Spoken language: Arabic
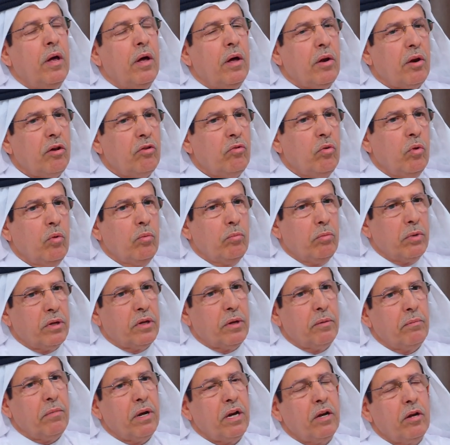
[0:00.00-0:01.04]
رجل
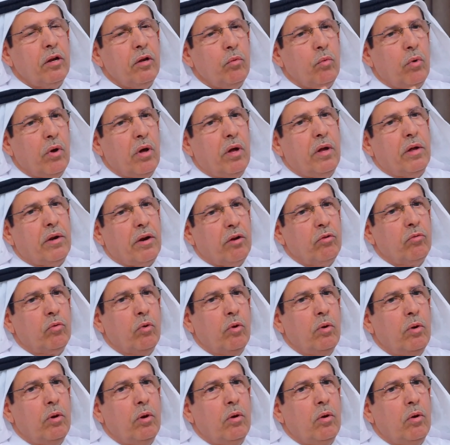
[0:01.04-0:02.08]
متمكن
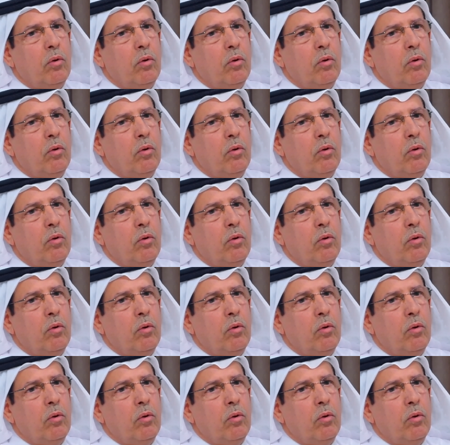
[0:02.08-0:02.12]
ورجل